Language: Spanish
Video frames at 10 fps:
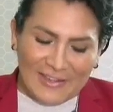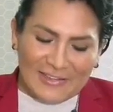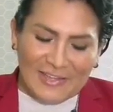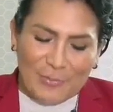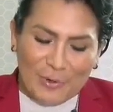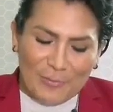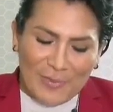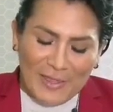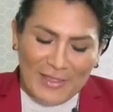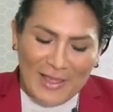de
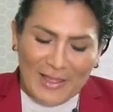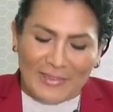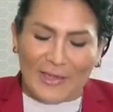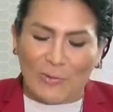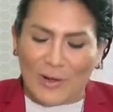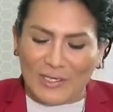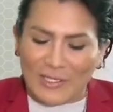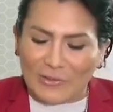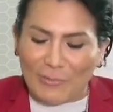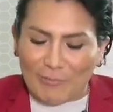propiedad de
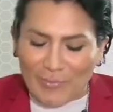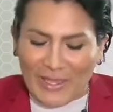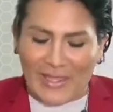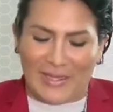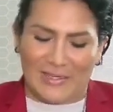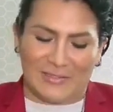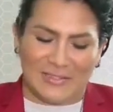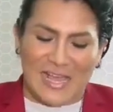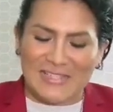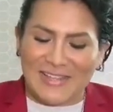Juanito Pérez,
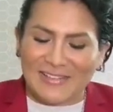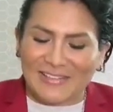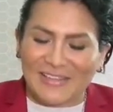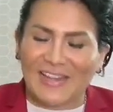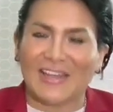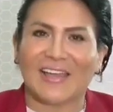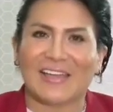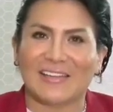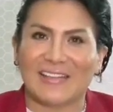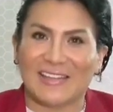se hace entrega en
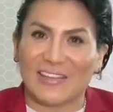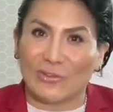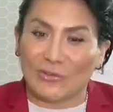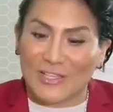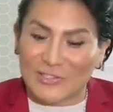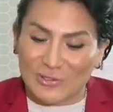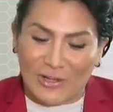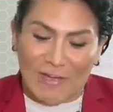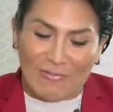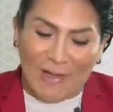calidad de
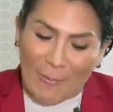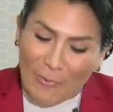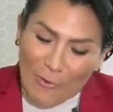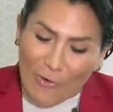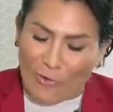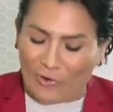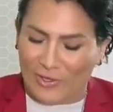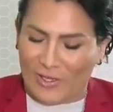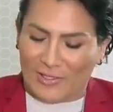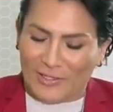donación a favor
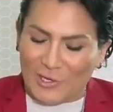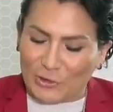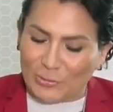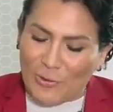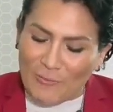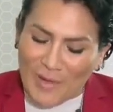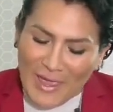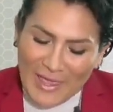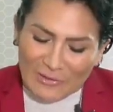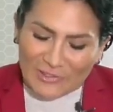de los
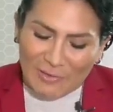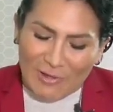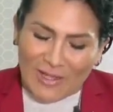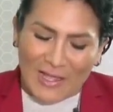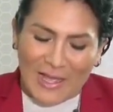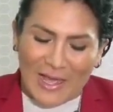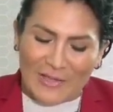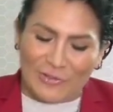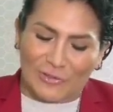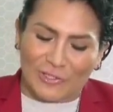bomberos de
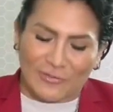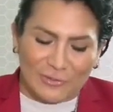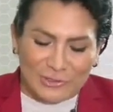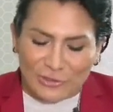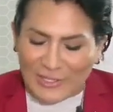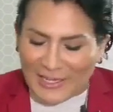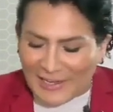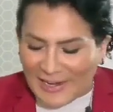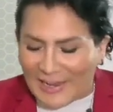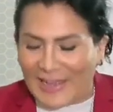Huancayo, donde
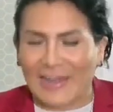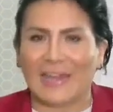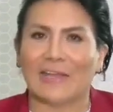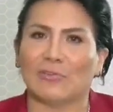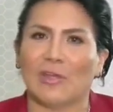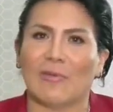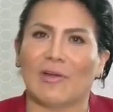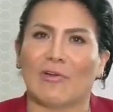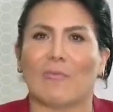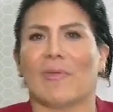funcionará la
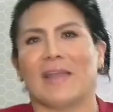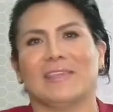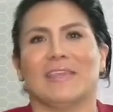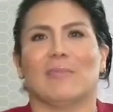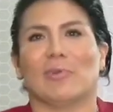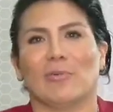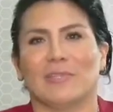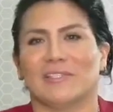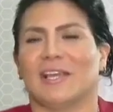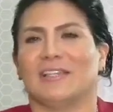nueva compañía
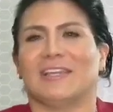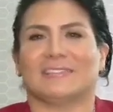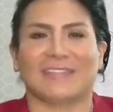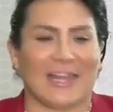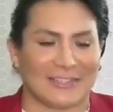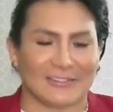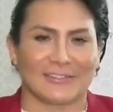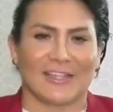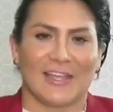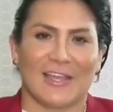provincial. Ya está.
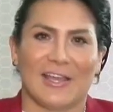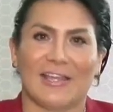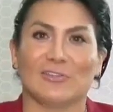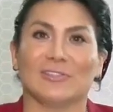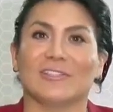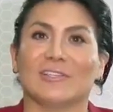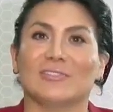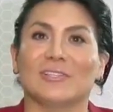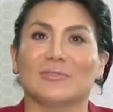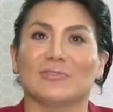Entonces ahí
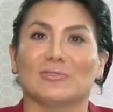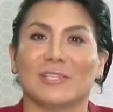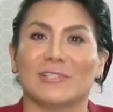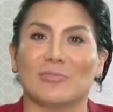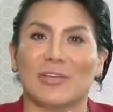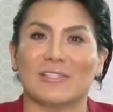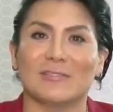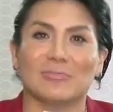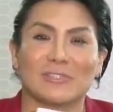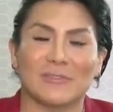usted, usted sí puede
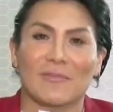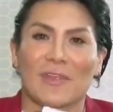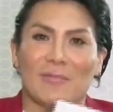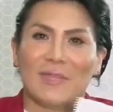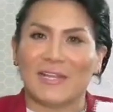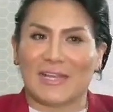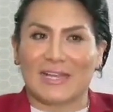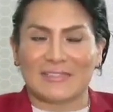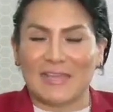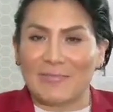decir, pues, mira,
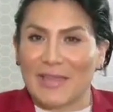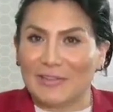acá está, me han